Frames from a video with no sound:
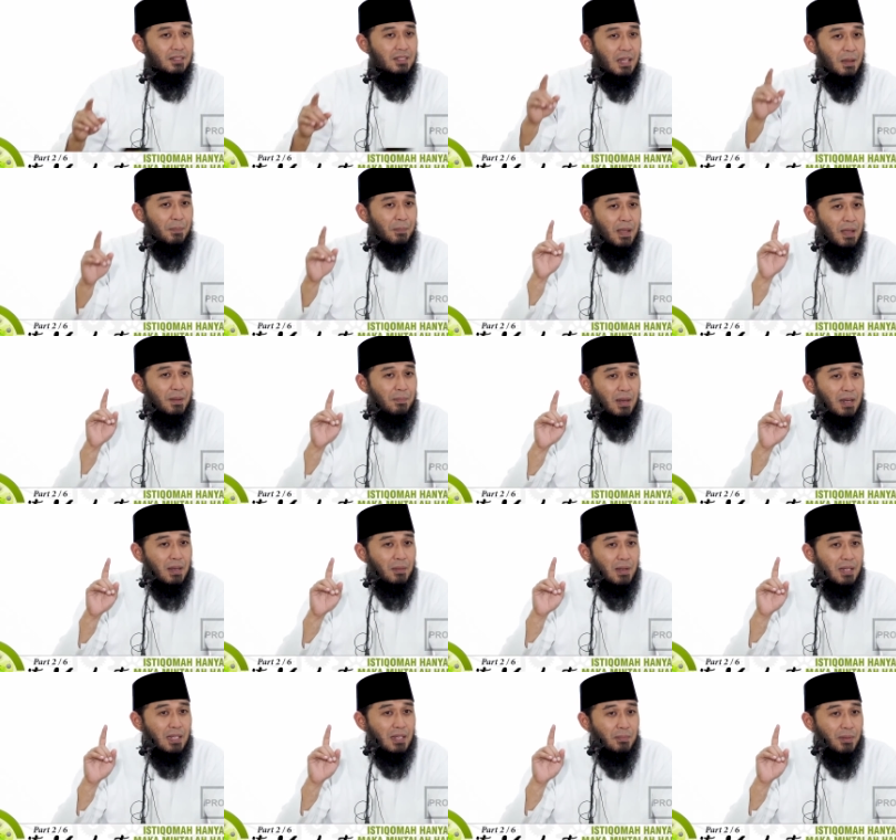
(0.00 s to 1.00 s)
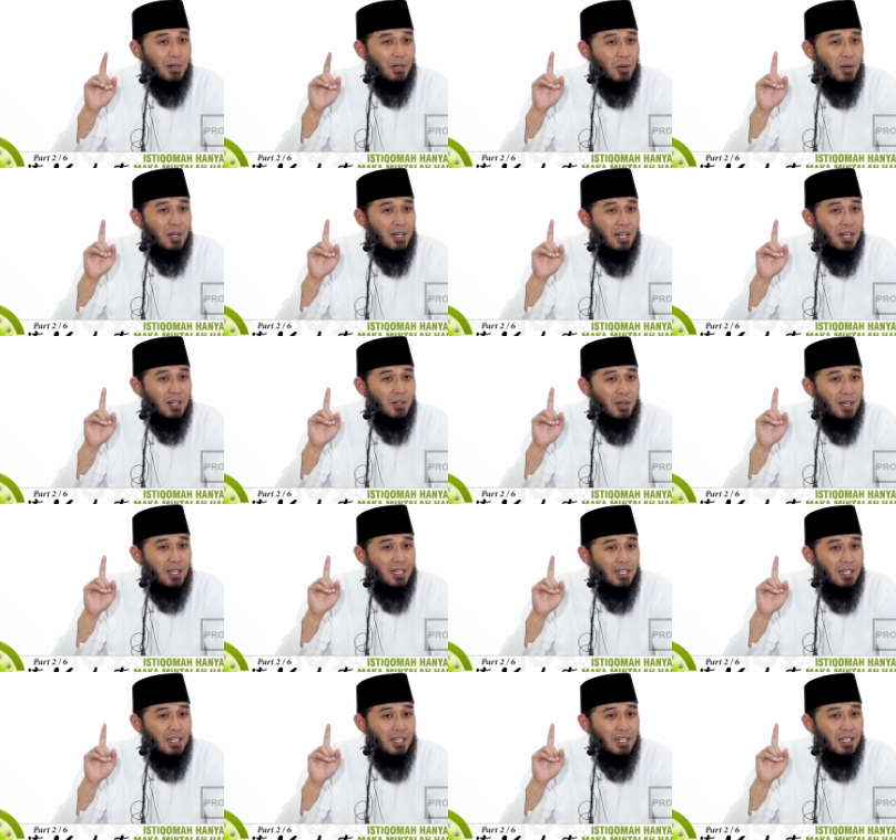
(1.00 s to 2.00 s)
Siapa yang paling banyak berdoa dengan doa
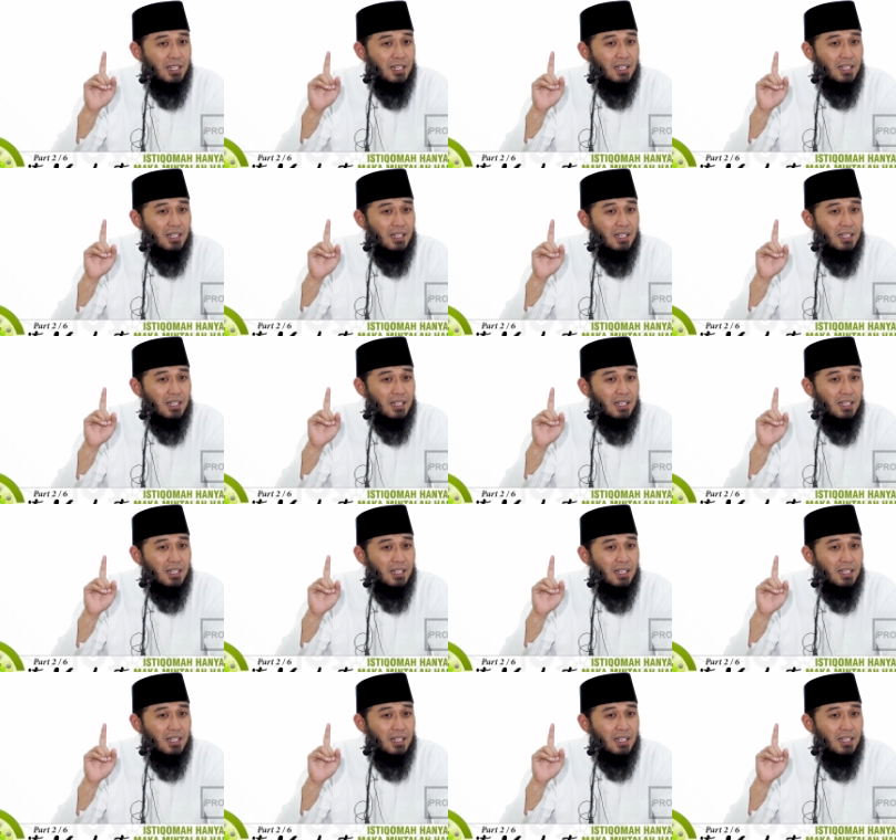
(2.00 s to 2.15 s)
ini?